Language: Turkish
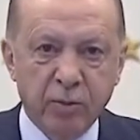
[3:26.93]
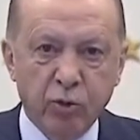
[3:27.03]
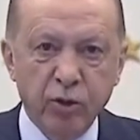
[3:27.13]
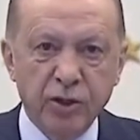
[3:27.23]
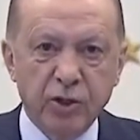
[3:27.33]

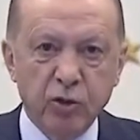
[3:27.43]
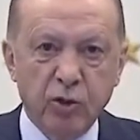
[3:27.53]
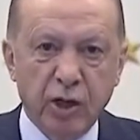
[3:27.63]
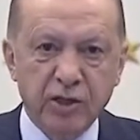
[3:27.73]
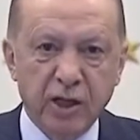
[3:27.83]
Bunun için
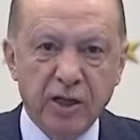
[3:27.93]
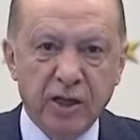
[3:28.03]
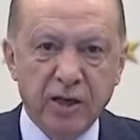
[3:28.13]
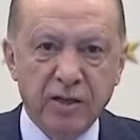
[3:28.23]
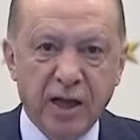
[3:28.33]

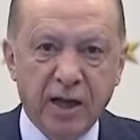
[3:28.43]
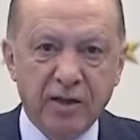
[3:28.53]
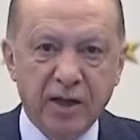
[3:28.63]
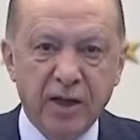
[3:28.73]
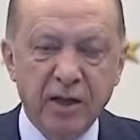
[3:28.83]
uğraşanların
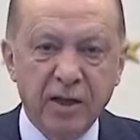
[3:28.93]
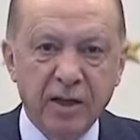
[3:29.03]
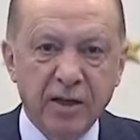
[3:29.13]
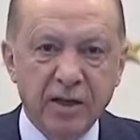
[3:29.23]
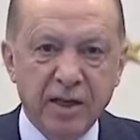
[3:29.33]
derdi
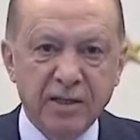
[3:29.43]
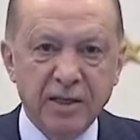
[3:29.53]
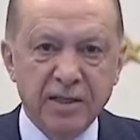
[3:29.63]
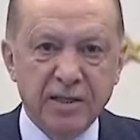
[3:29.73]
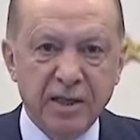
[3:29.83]
ne
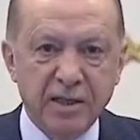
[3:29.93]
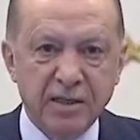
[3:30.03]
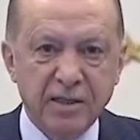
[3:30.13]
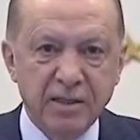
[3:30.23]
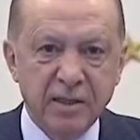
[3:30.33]

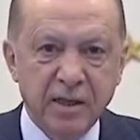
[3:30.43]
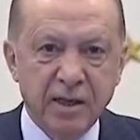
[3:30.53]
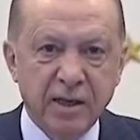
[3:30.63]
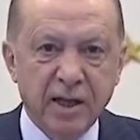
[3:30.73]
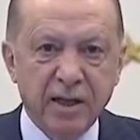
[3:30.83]
sizsiniz
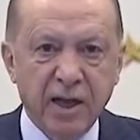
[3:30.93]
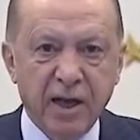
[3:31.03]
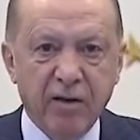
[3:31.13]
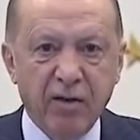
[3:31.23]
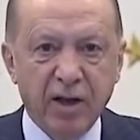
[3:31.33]
ne de
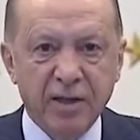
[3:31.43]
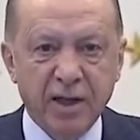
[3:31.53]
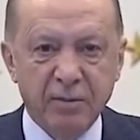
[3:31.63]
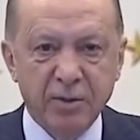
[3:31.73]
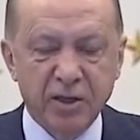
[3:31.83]

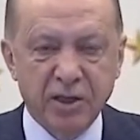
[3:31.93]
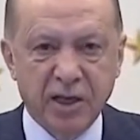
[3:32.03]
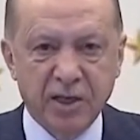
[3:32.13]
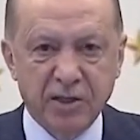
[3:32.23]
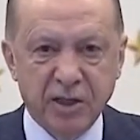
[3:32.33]
evlatlarımızın
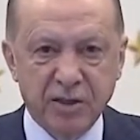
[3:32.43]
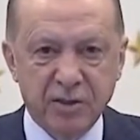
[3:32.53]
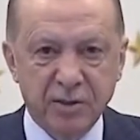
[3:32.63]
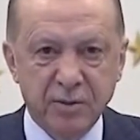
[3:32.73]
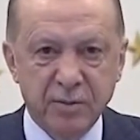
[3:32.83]
geleceğidir.